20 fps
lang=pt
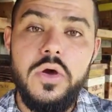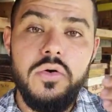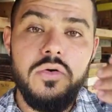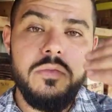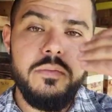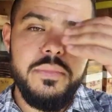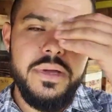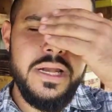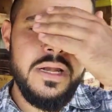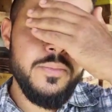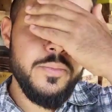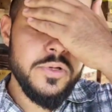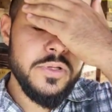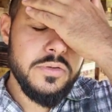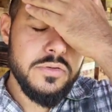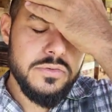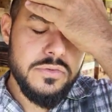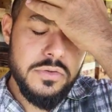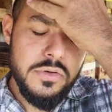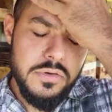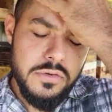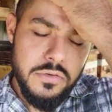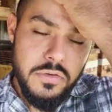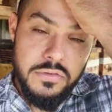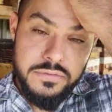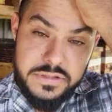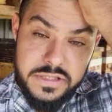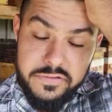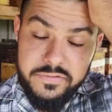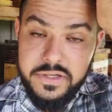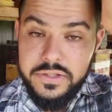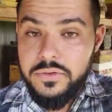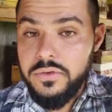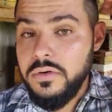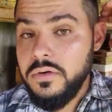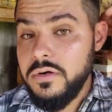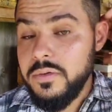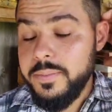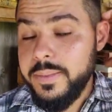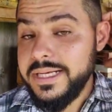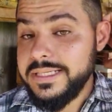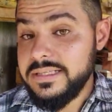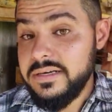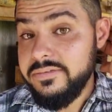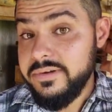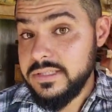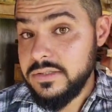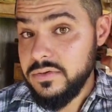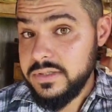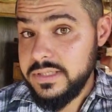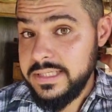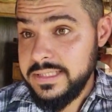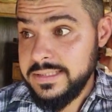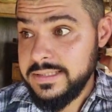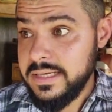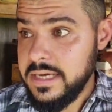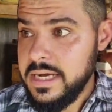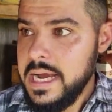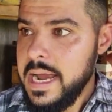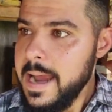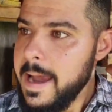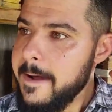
o meliponicultor conservador, preservacionista,